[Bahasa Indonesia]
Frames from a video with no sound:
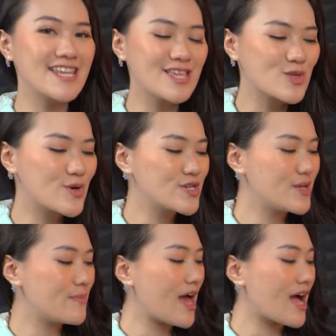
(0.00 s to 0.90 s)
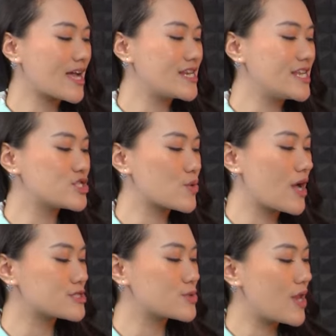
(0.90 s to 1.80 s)
itu, di belakang ini
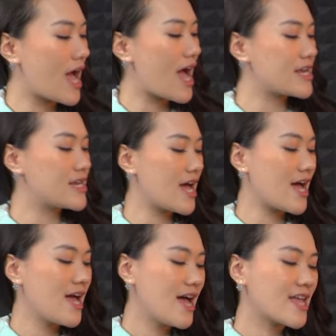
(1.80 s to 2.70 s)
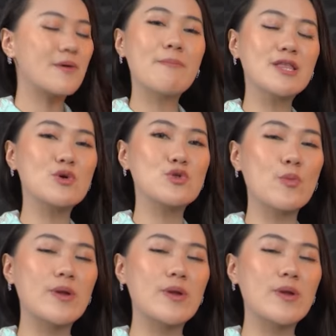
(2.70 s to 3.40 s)
juga sudah ada tempat untuk